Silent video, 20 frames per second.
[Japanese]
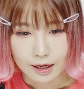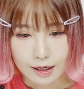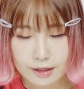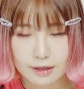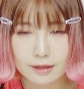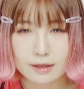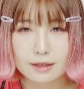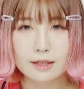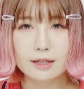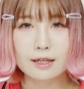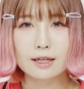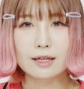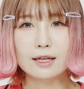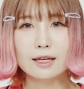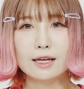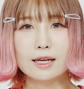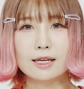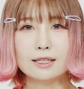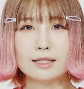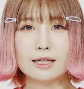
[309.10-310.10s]
い、
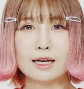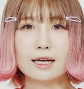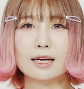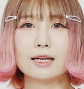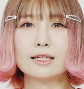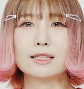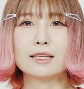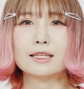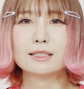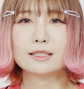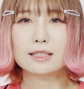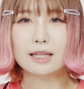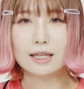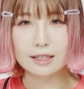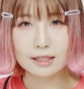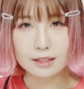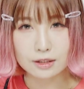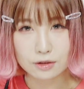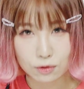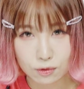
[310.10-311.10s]
えー、いかがでした
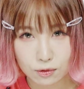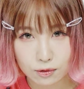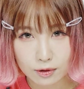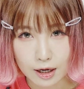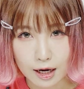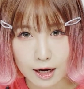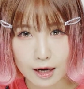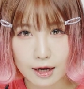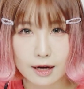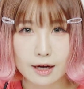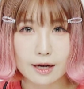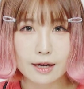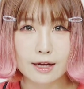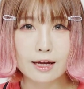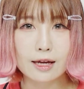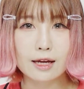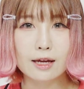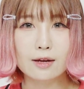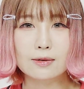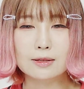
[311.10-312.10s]
でしょうか
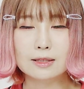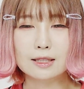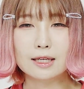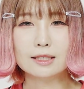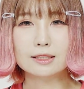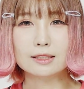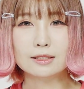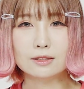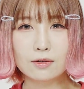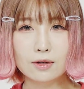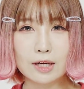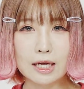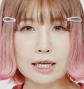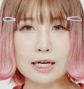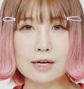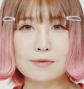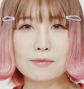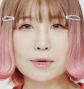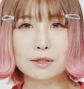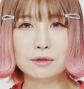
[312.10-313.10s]
えー、私の、えー、
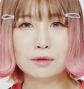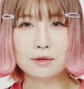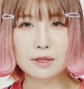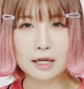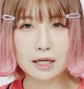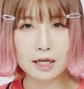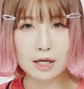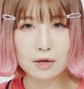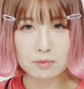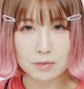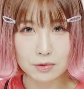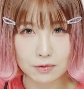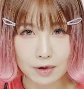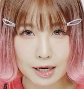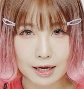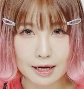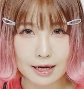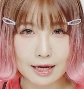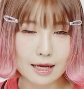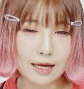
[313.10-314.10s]
カバンの中身
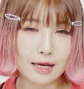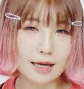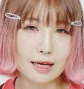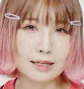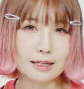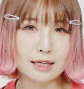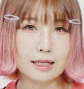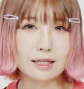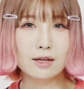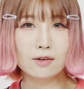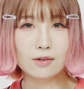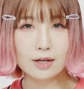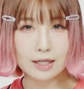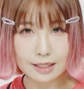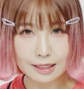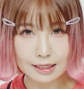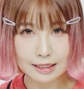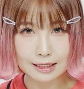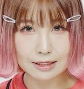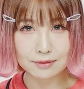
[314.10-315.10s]
は、えー、7
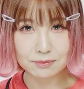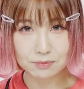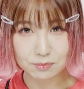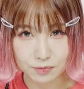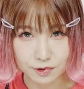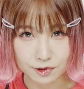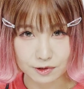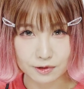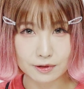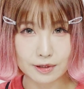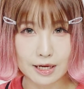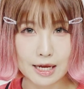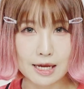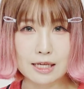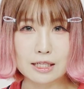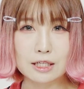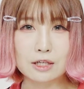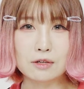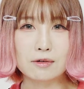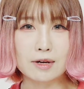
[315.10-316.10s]
割リップ、
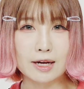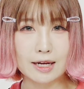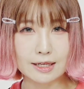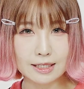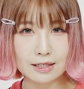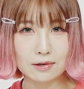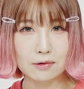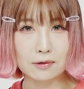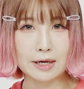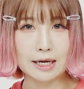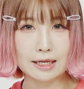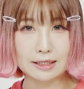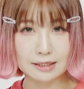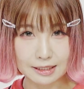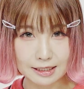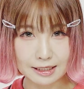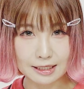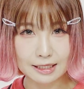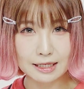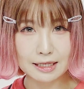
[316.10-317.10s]
えー、2割お菓
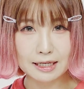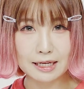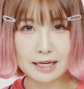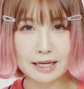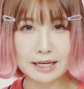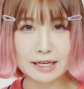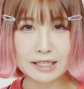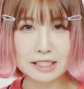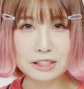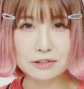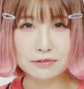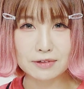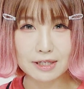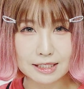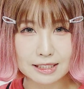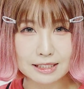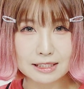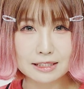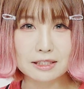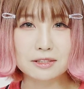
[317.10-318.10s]
子、えー、1
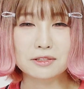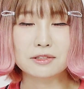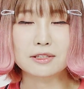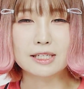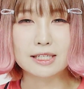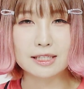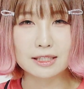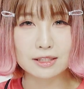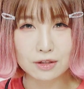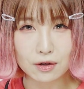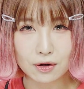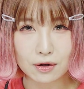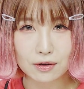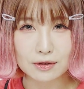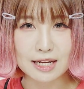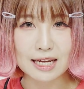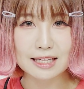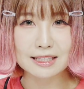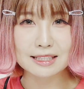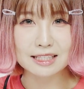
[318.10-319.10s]
割必需品と
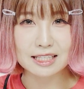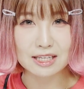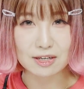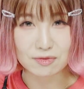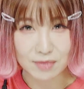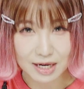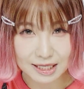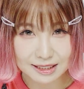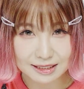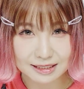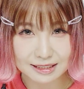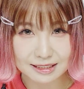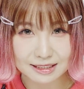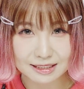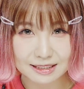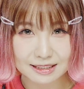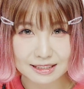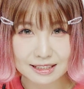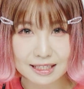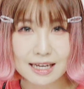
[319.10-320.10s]
なってま
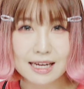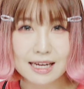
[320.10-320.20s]
す。